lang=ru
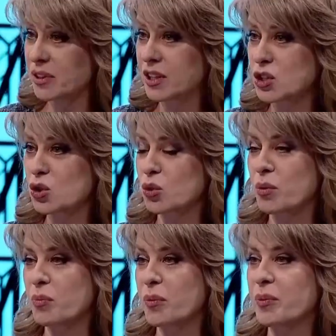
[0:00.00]
да,
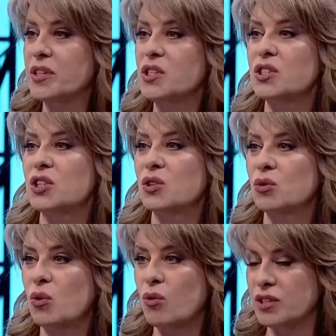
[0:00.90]
чтобы преподнести
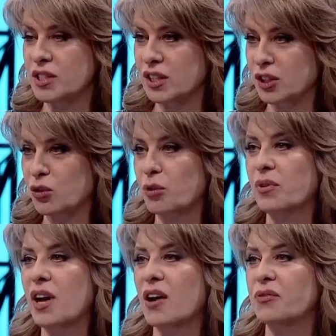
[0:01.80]
новости, которые
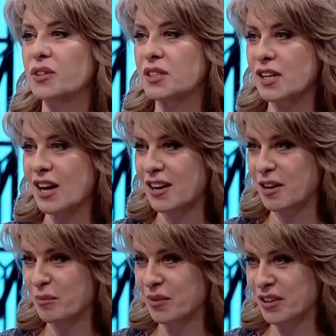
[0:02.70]
были
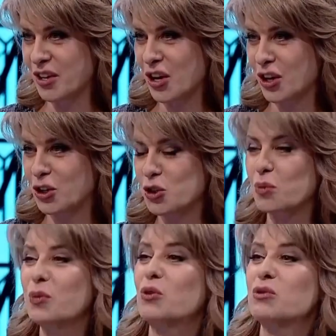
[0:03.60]
официальными, и
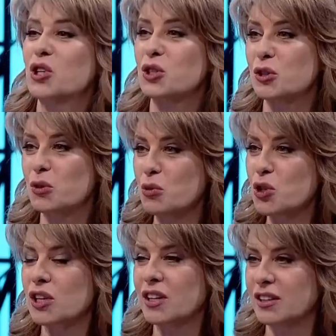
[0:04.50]
чтобы люди да. их
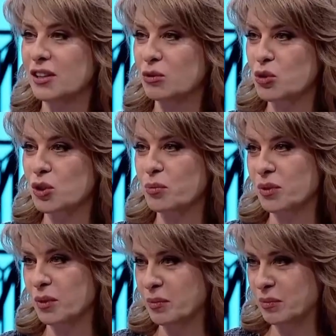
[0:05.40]
слушали, это нужно
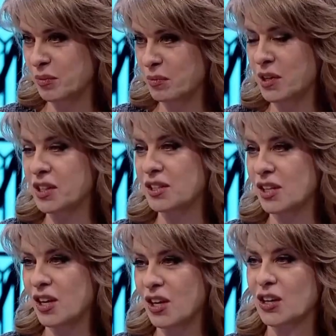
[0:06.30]
было иметь
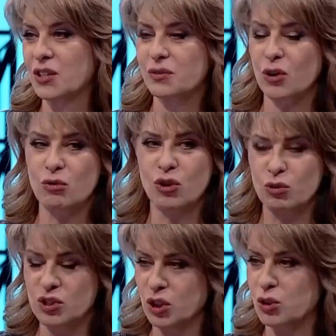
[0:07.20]
и свою
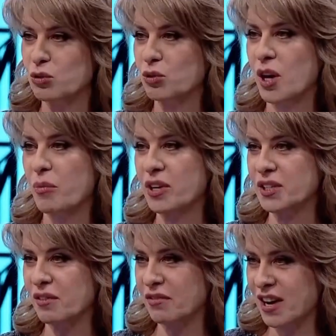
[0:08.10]
эрудицию, и
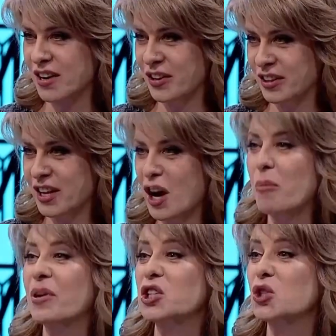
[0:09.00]
образование, да,
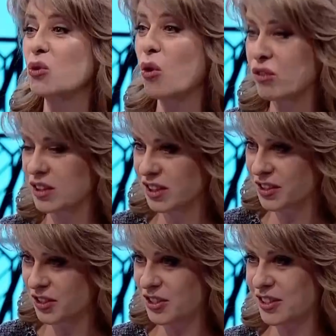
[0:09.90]

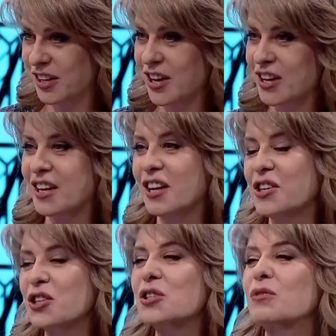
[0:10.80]
образованность. И,
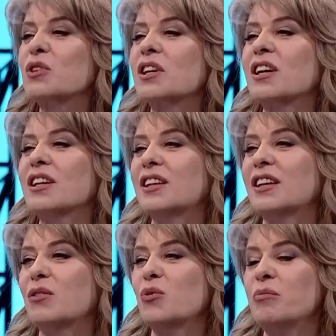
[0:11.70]
конечно, вот
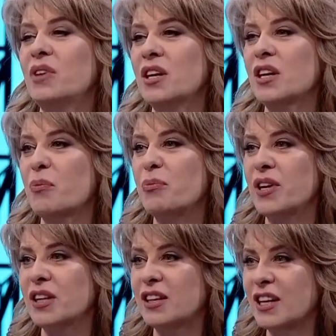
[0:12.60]
это умение
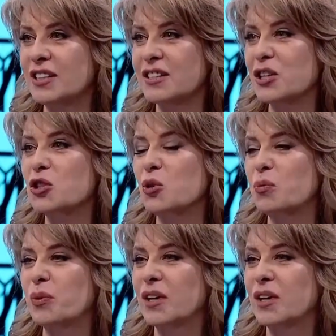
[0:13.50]
передать так, чтобы